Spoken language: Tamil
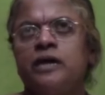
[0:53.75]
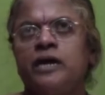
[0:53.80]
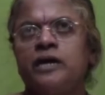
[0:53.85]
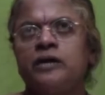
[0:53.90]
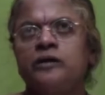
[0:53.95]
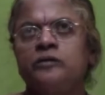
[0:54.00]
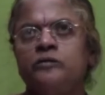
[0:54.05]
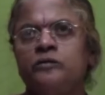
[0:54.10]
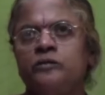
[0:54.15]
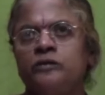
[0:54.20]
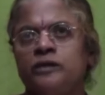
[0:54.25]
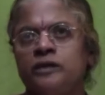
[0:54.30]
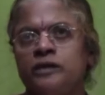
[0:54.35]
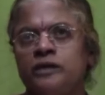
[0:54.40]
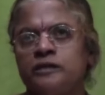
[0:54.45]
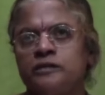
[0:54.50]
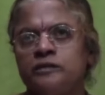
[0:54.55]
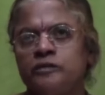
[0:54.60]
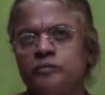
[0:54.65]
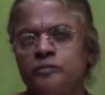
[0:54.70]

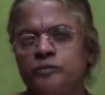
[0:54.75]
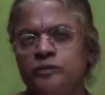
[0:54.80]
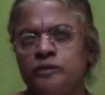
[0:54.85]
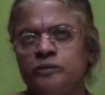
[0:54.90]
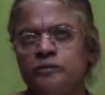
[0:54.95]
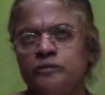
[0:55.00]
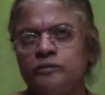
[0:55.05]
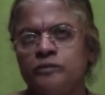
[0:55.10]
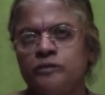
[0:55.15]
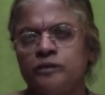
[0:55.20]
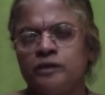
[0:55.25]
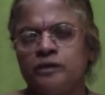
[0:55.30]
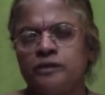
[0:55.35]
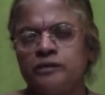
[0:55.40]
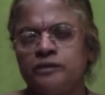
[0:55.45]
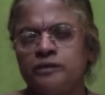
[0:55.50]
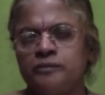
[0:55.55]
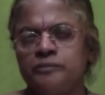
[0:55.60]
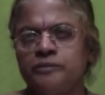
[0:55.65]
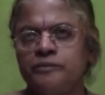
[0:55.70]
அகநோக்கிலிருந்து
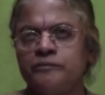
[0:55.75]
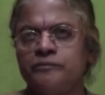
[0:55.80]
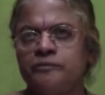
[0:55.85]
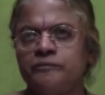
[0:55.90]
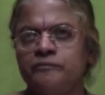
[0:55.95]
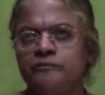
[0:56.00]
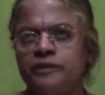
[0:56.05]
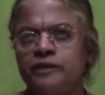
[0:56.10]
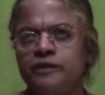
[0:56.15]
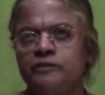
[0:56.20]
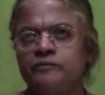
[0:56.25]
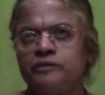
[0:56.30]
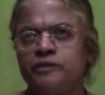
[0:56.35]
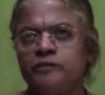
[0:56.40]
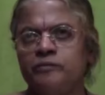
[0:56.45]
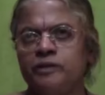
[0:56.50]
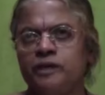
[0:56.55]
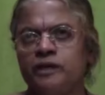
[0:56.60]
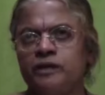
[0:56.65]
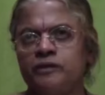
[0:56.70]
புறநோக்கிலிருந்து இப்படி வெவ்வேறு
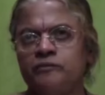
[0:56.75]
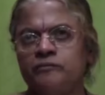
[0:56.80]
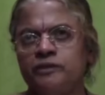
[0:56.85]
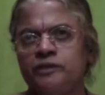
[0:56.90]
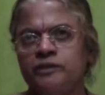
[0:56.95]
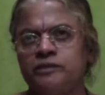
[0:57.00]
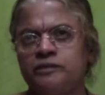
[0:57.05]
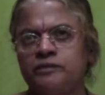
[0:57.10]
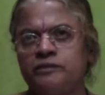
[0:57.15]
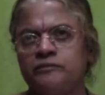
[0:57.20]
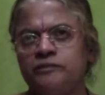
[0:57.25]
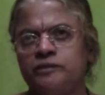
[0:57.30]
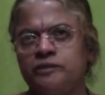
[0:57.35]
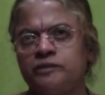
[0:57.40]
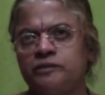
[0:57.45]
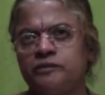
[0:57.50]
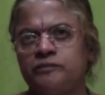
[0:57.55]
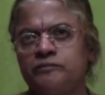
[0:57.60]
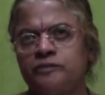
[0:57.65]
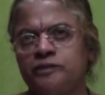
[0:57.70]
விதமாக விரித்து
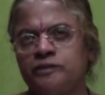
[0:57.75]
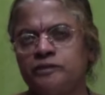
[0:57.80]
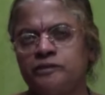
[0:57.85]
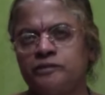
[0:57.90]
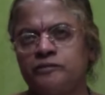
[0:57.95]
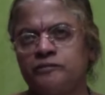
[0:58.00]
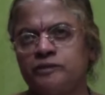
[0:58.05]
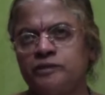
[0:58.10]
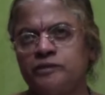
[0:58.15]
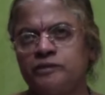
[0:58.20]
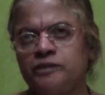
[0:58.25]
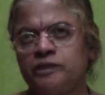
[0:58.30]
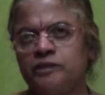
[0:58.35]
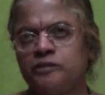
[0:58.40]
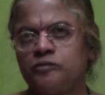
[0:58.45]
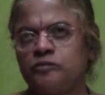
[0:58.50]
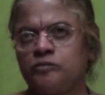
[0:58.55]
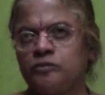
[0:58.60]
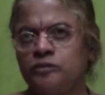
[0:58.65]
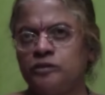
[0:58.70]
விரித்து விரித்து விரித்து
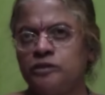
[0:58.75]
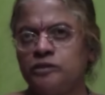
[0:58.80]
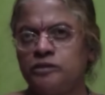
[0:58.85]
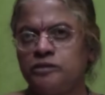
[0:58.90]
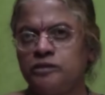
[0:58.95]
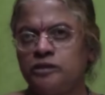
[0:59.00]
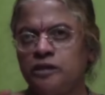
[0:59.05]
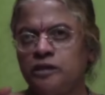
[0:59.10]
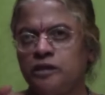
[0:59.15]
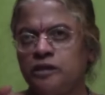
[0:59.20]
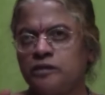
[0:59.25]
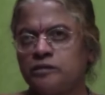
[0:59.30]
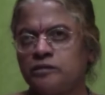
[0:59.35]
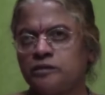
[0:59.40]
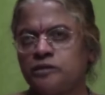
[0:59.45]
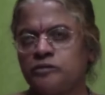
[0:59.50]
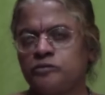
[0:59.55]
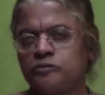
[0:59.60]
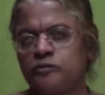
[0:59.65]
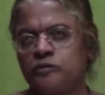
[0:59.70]
அது தொண்ணூத்தாறு
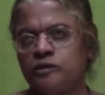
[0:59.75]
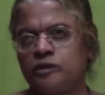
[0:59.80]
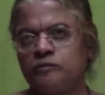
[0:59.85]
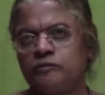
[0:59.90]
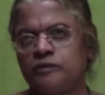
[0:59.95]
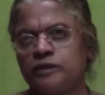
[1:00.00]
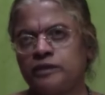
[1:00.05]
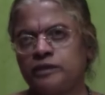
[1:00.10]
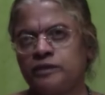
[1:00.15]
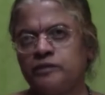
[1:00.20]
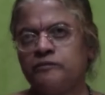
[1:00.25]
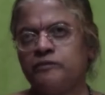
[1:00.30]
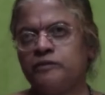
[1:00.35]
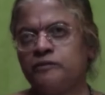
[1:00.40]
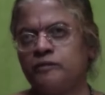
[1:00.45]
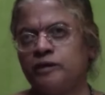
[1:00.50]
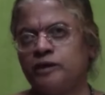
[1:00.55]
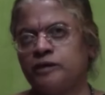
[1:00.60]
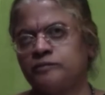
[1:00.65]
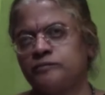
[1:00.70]
தத்துவங்கள் வரைக்கும்
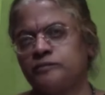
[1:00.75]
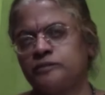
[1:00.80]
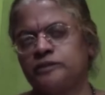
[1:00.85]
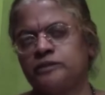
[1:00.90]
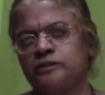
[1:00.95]
விரிவாக்கம்